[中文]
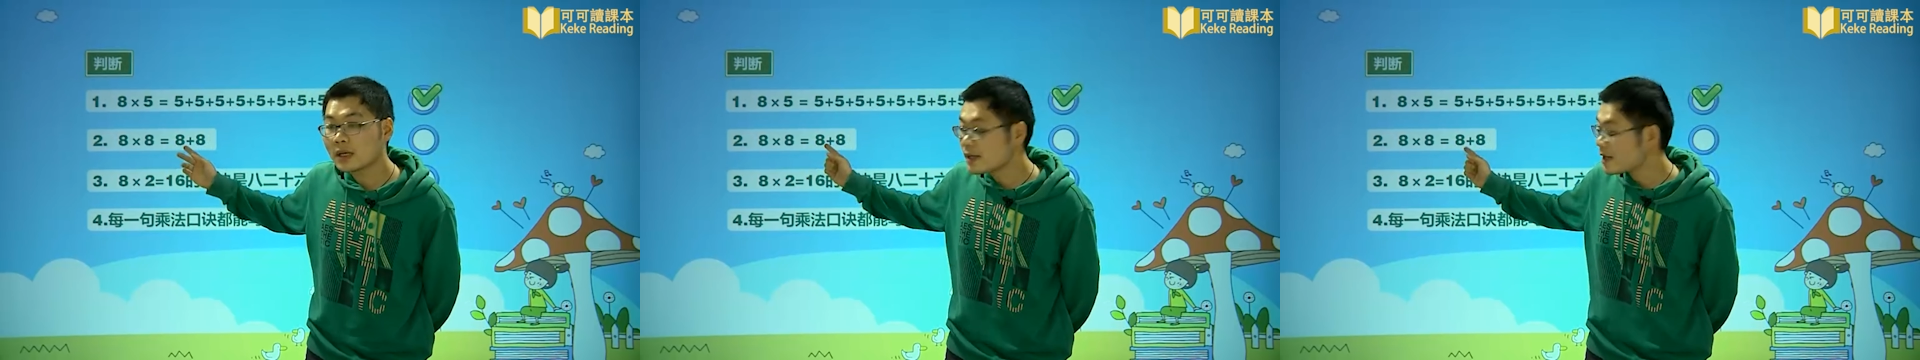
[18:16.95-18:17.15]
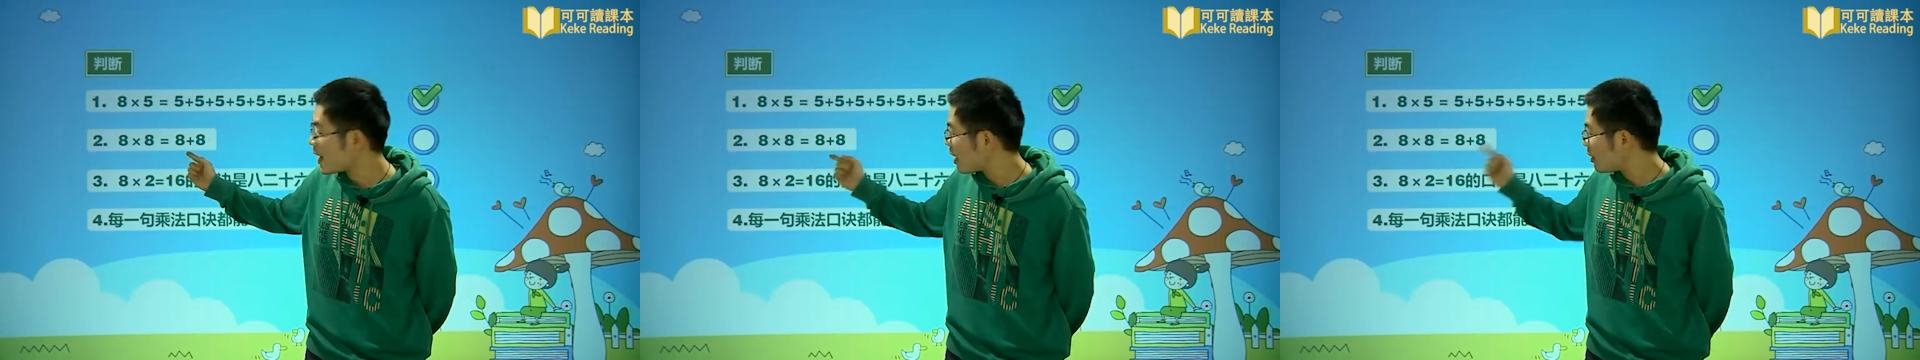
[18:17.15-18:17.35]

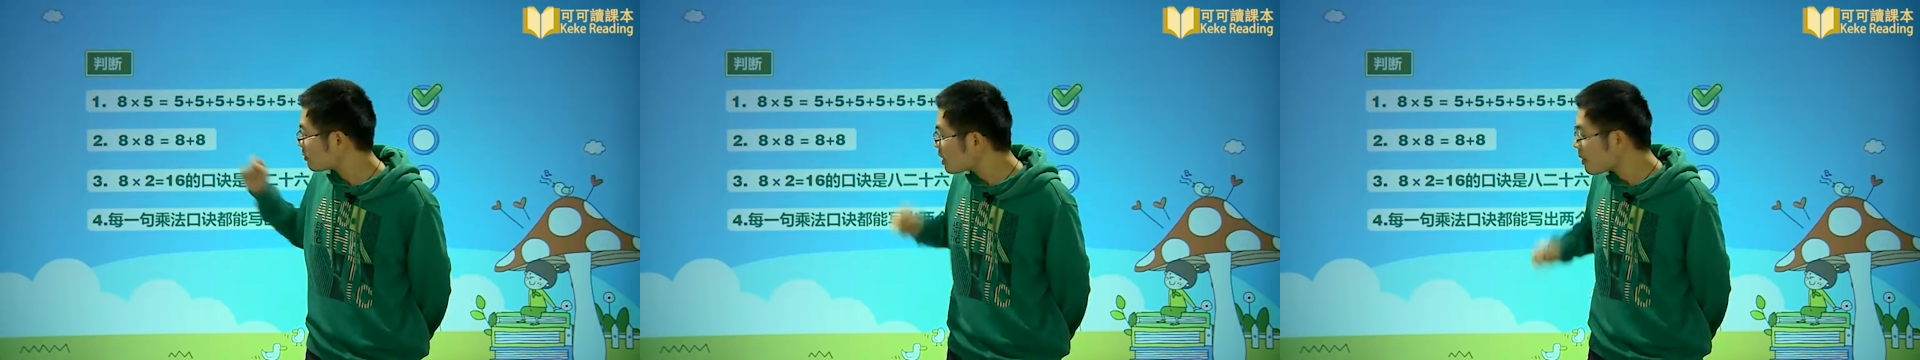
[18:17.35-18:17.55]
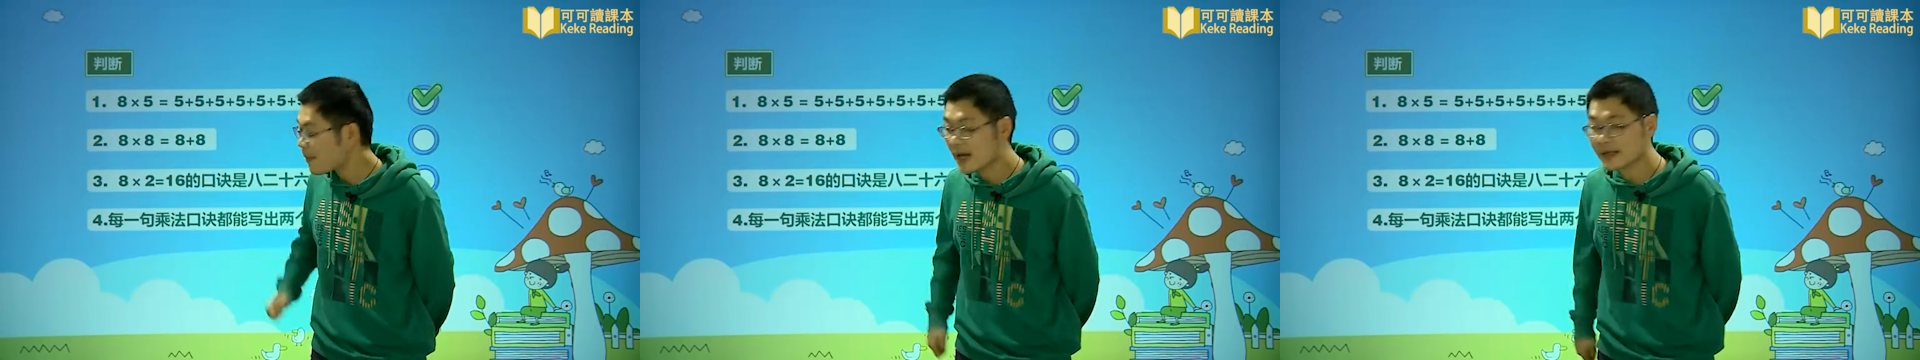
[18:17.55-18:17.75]
两
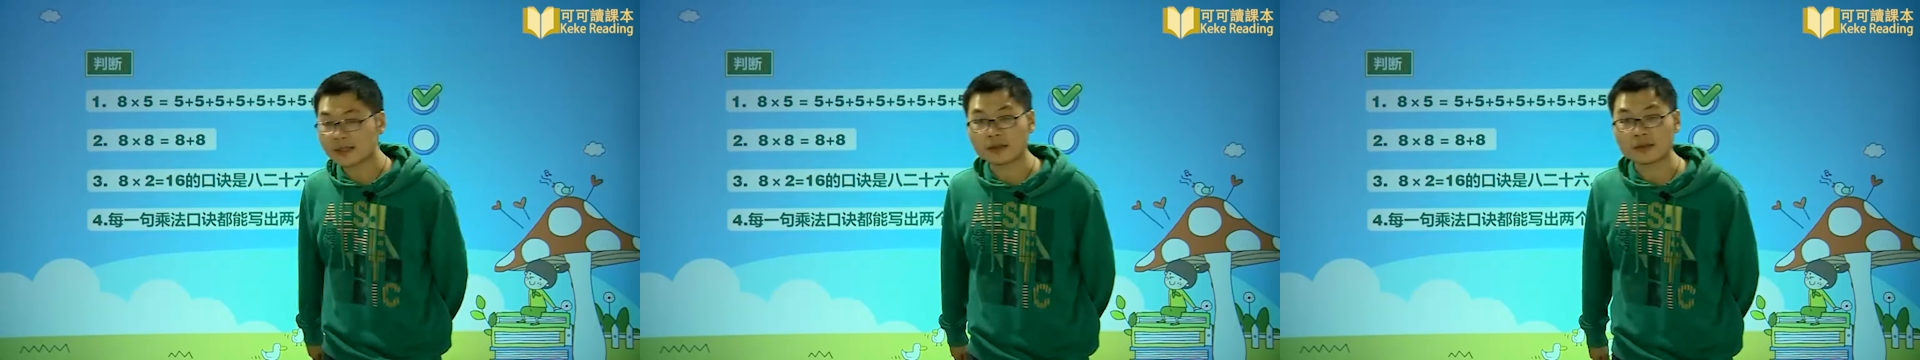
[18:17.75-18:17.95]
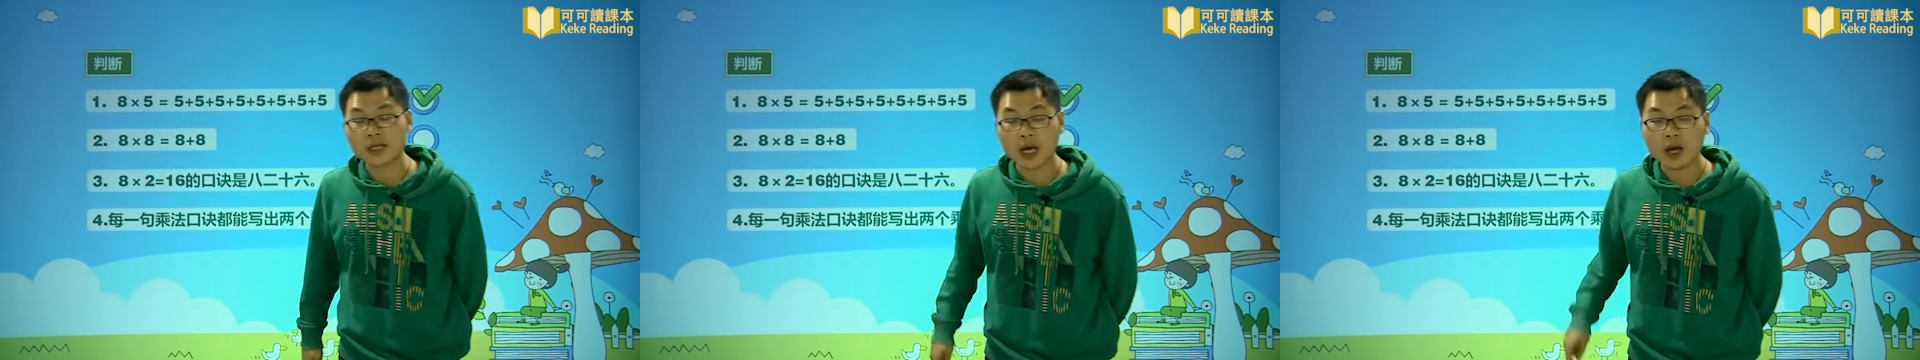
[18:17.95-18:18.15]
个八
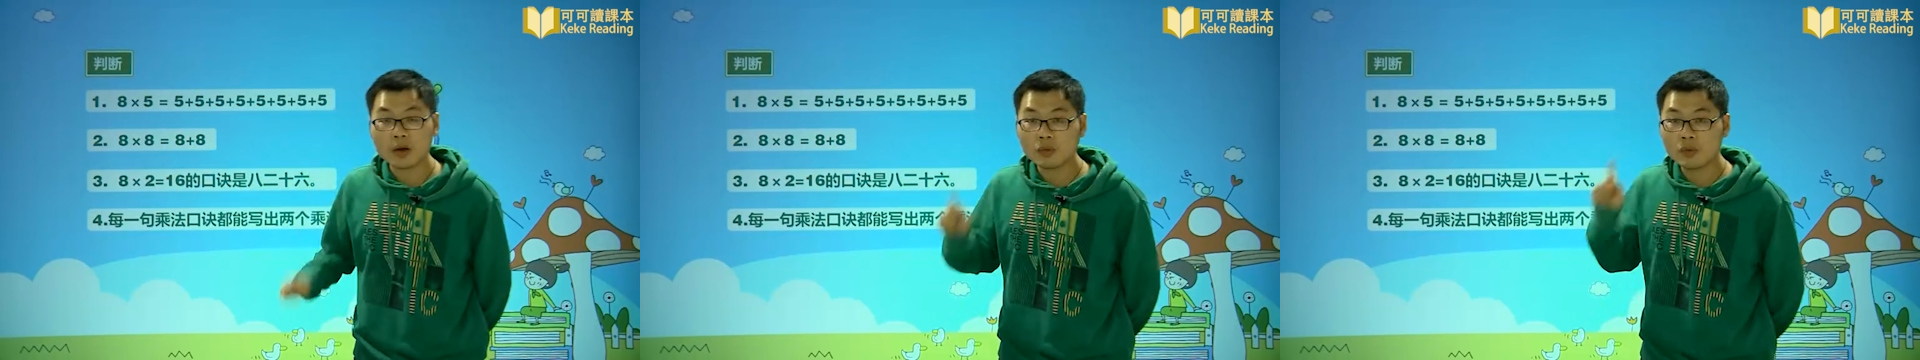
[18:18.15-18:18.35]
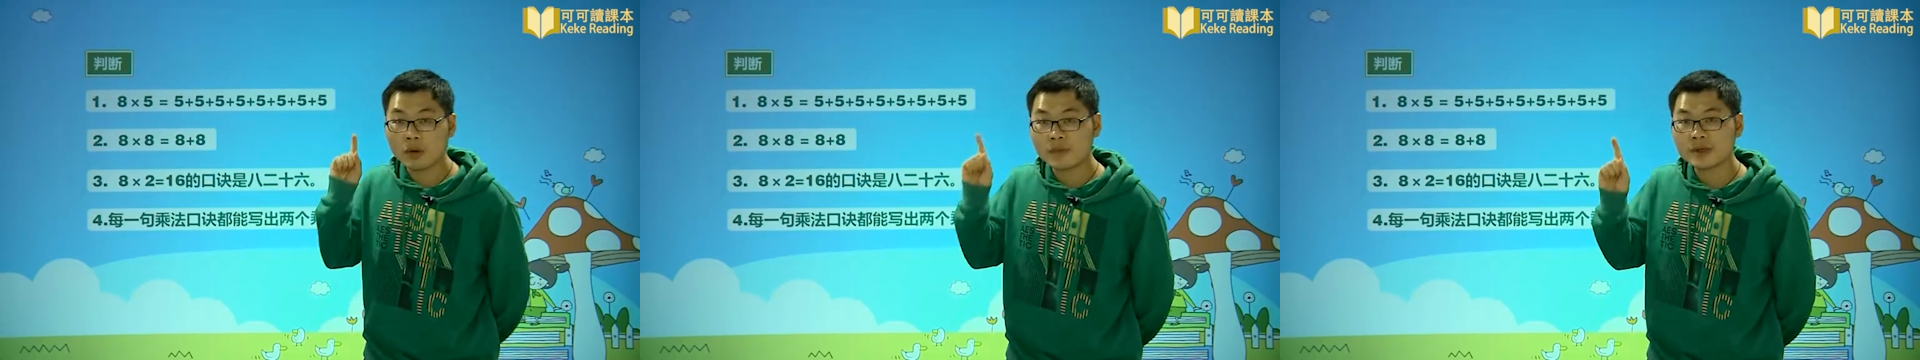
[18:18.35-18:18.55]
相加，
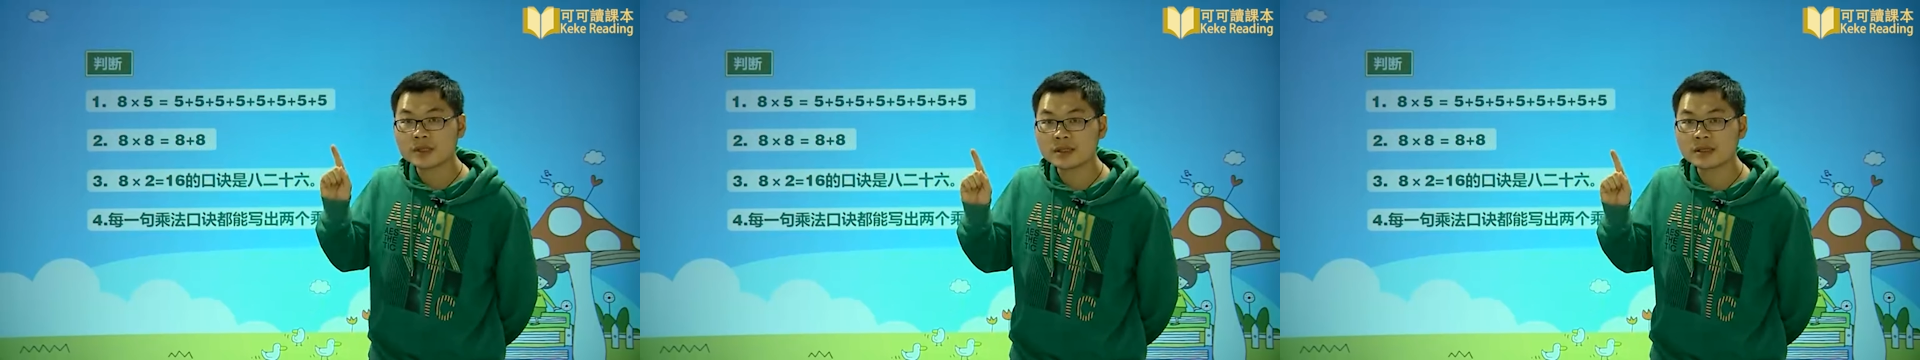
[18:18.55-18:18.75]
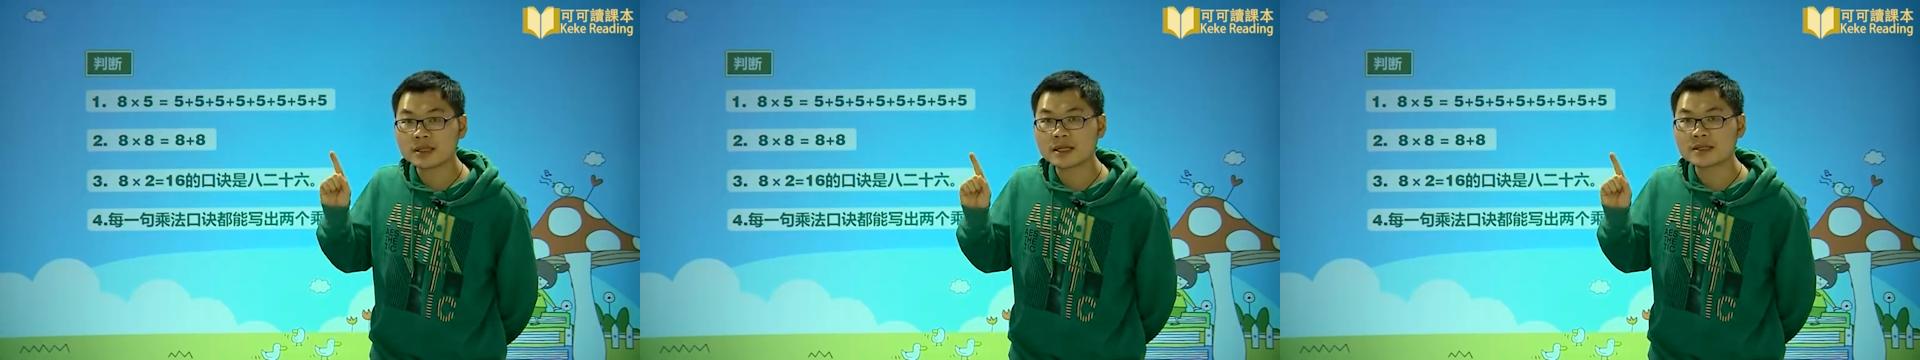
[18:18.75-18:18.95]
我们
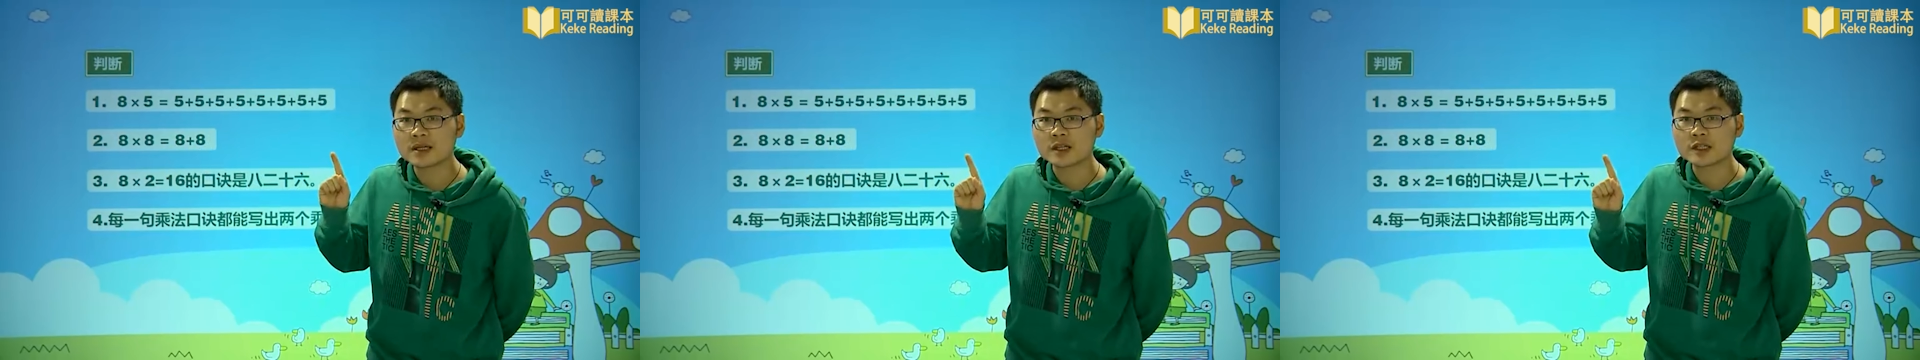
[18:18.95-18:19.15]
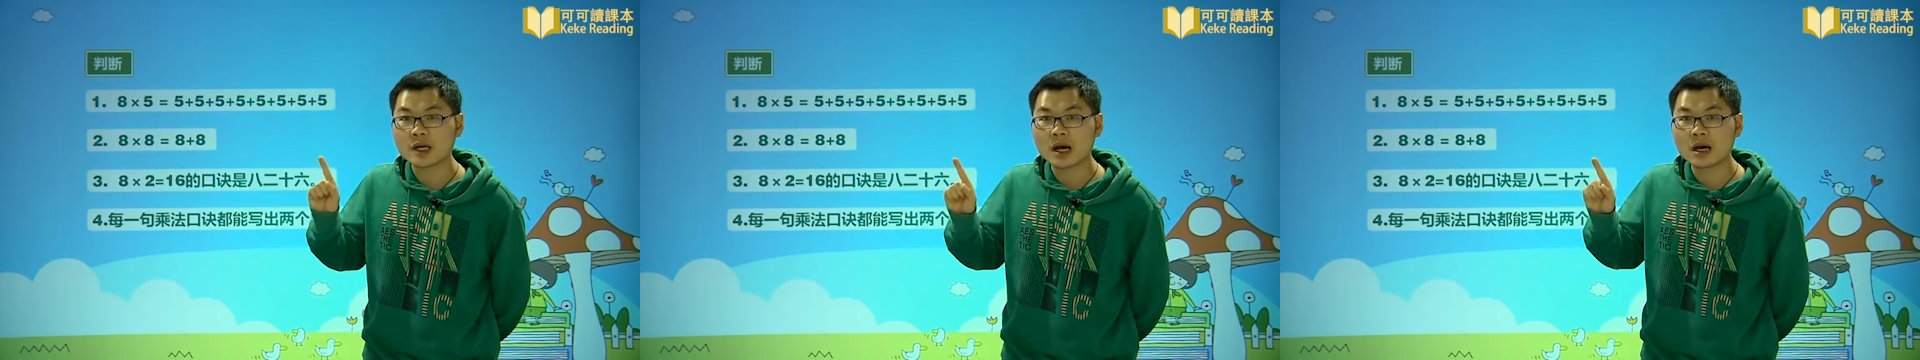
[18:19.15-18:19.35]
就应该
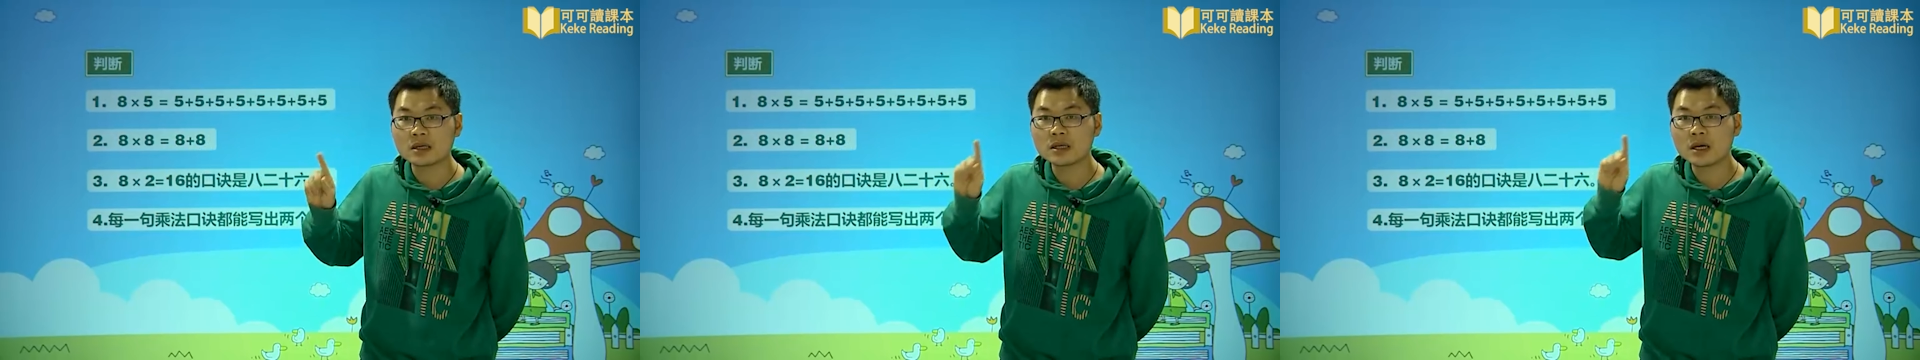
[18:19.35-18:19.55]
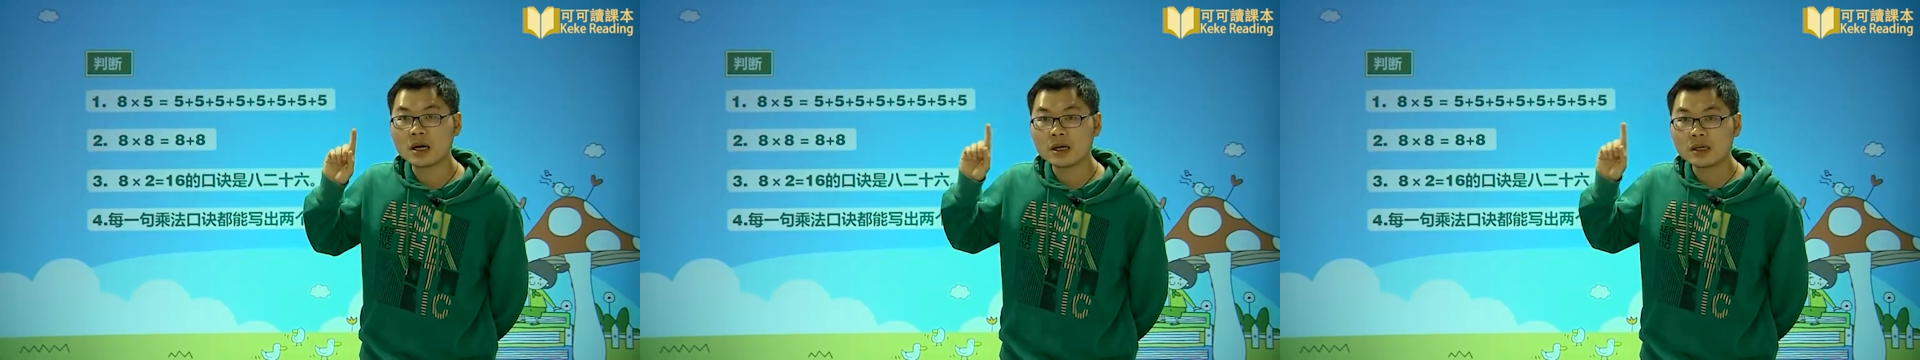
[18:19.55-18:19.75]
写成